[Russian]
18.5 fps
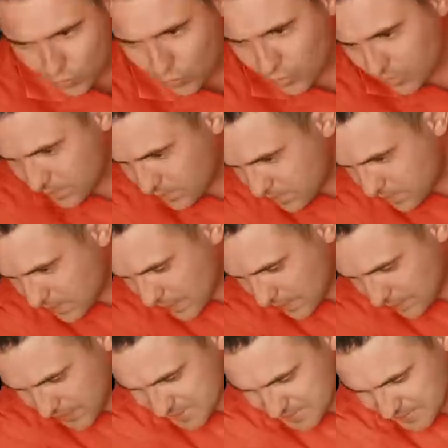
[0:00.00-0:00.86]
ну,
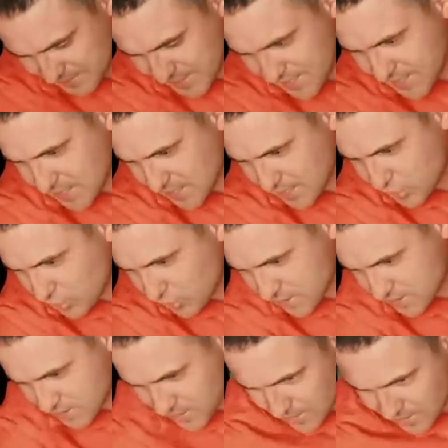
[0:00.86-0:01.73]
посмотрите, еще
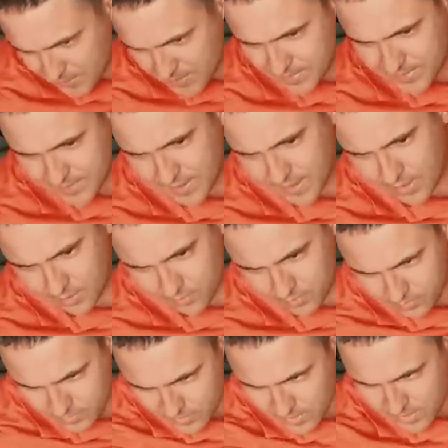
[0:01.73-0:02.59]
раз напоминаю,
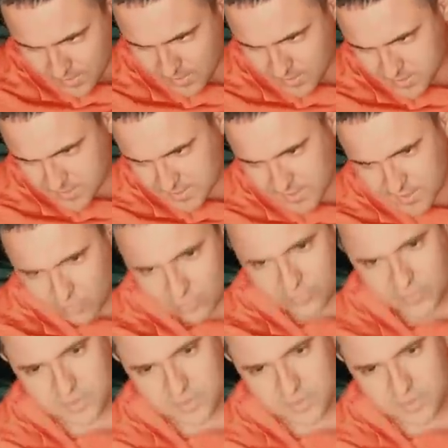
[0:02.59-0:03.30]
цену